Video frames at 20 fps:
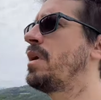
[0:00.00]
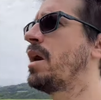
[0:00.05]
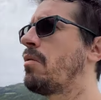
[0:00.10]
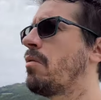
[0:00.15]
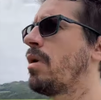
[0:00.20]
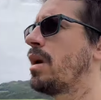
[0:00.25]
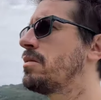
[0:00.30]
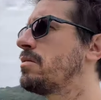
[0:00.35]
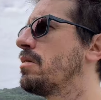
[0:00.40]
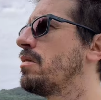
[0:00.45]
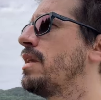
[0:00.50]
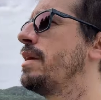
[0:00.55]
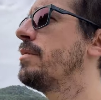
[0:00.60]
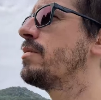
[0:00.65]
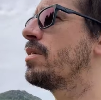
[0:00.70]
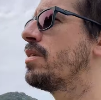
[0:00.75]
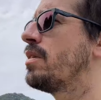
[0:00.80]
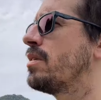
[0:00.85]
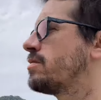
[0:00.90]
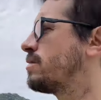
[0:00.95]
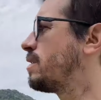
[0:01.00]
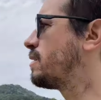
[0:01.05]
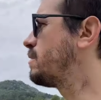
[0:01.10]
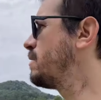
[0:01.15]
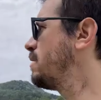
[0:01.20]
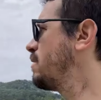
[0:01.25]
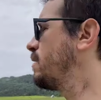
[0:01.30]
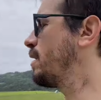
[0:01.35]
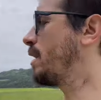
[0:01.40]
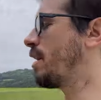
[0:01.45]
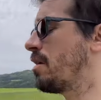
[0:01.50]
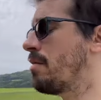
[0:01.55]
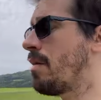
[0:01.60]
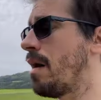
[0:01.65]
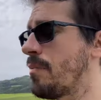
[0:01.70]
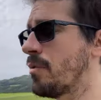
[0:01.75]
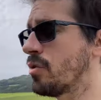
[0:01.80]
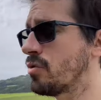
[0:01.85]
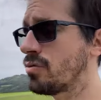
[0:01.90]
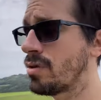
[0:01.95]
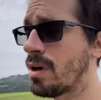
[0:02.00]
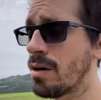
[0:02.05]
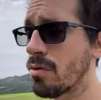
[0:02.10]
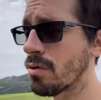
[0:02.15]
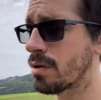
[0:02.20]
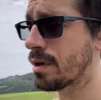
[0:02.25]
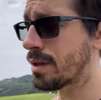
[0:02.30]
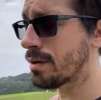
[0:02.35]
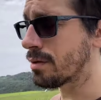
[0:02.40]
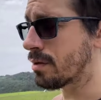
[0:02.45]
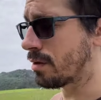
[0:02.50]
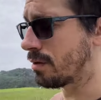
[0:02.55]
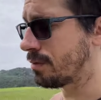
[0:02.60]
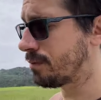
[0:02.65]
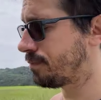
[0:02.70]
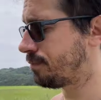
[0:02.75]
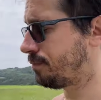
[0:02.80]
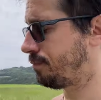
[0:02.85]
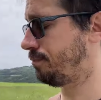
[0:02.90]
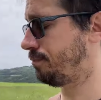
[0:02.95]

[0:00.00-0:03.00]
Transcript: mi cuarto libro de los testigos de Jehová. Me estoy aburriendo.